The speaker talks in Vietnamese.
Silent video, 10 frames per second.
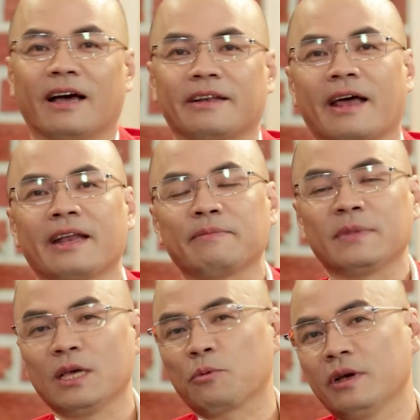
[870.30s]
à, đã
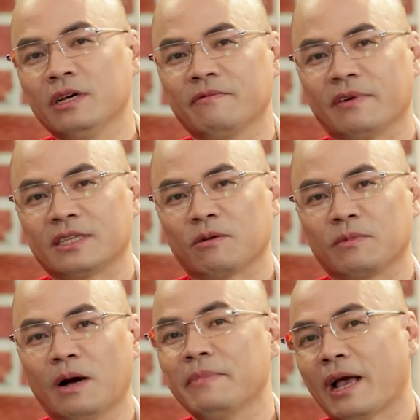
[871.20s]
đem tình yêu quê hương vào
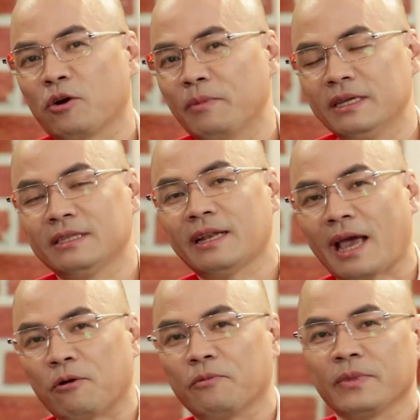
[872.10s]
trong âm nhạc của mình như thế
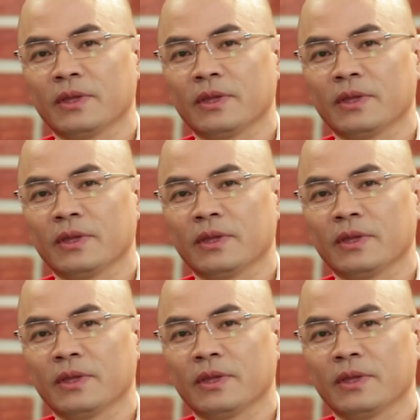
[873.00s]
nào.